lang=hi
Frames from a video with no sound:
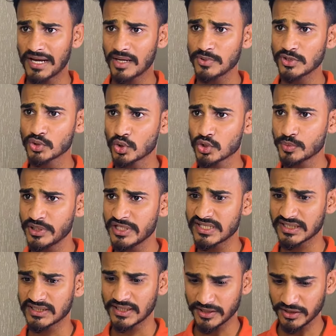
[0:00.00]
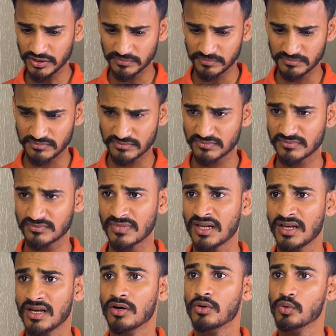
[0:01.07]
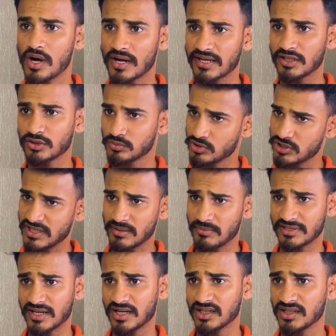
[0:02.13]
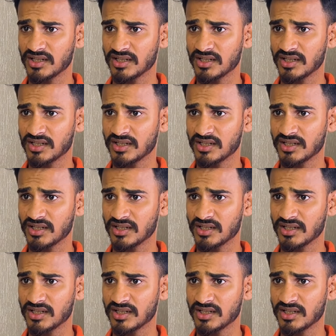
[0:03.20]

कभी सोच भी नहीं सकता कि हुआ क्या है तू मुझे ये बता